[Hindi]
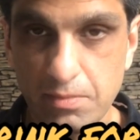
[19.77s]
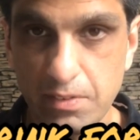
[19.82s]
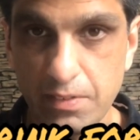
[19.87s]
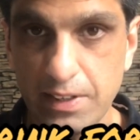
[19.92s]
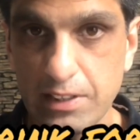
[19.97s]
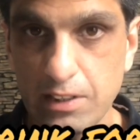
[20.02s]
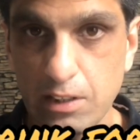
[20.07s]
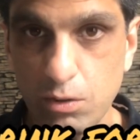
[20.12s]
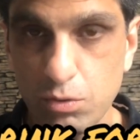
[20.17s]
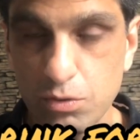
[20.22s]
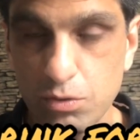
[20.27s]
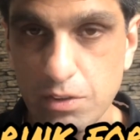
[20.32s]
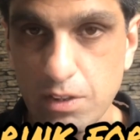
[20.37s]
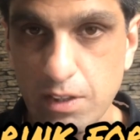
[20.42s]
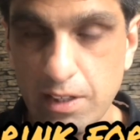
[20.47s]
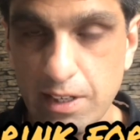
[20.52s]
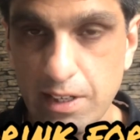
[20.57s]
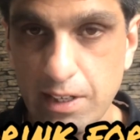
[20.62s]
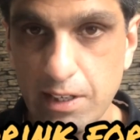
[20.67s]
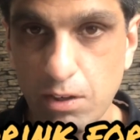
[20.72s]
वेट लॉस
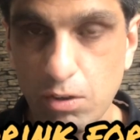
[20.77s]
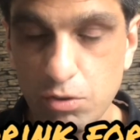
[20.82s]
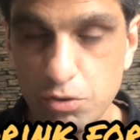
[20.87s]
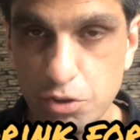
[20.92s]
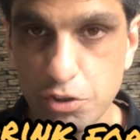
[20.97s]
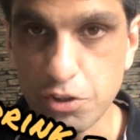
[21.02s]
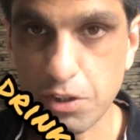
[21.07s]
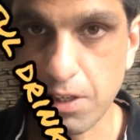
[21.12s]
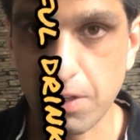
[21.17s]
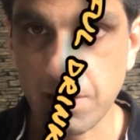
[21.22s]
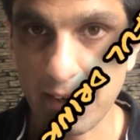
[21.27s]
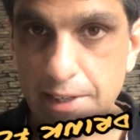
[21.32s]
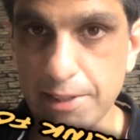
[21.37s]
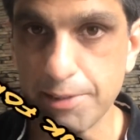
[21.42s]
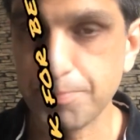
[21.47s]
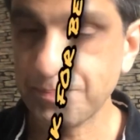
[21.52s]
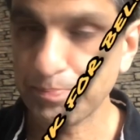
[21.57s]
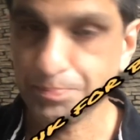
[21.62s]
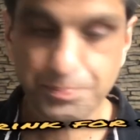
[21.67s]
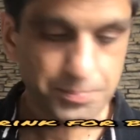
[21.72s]
करने की कोशिश कर रहे
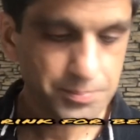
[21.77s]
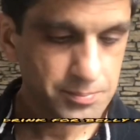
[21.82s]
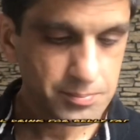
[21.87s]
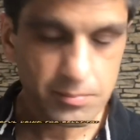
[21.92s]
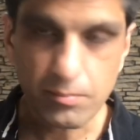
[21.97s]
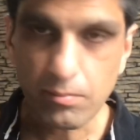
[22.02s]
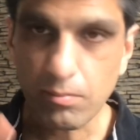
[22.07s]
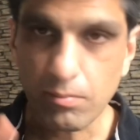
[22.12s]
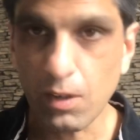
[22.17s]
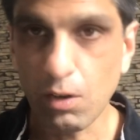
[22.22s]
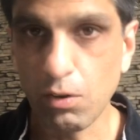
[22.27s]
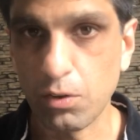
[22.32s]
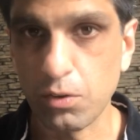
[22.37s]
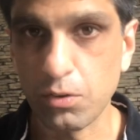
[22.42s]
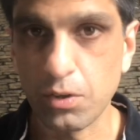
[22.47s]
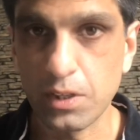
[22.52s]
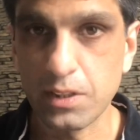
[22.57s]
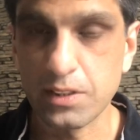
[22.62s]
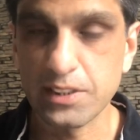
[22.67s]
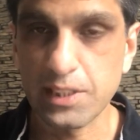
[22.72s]
हैं और
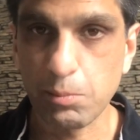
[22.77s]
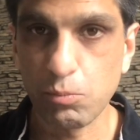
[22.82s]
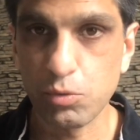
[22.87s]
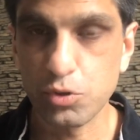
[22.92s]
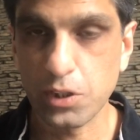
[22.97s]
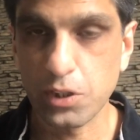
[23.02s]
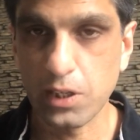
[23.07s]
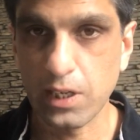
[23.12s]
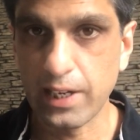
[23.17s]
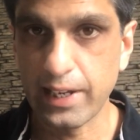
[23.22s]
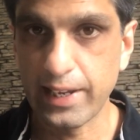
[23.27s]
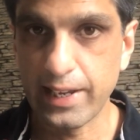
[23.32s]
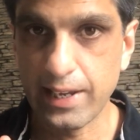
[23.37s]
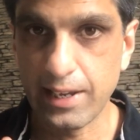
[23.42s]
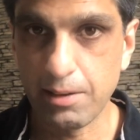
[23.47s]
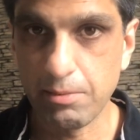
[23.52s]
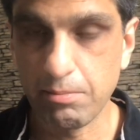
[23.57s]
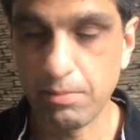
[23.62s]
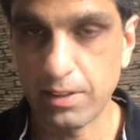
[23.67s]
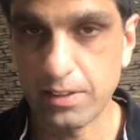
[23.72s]
उन्होंने सब कुछ कर लिया
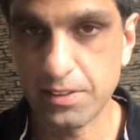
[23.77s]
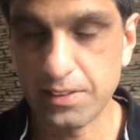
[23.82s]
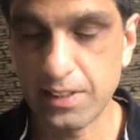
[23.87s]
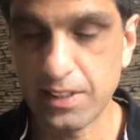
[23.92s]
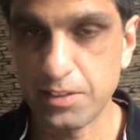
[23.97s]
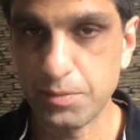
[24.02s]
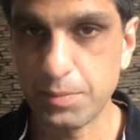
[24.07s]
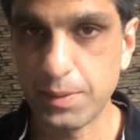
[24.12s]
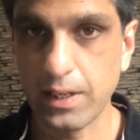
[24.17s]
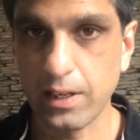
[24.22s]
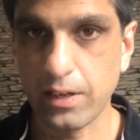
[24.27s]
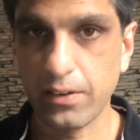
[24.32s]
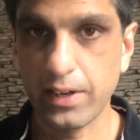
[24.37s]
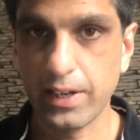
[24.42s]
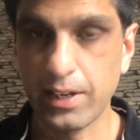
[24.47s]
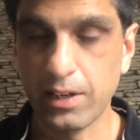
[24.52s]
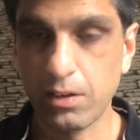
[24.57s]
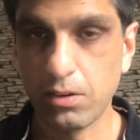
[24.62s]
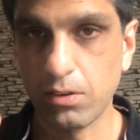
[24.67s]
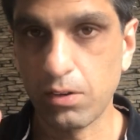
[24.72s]
है एक्सरसाइज भी कर रहे
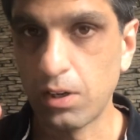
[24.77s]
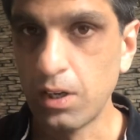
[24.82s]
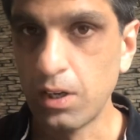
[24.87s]
हैं और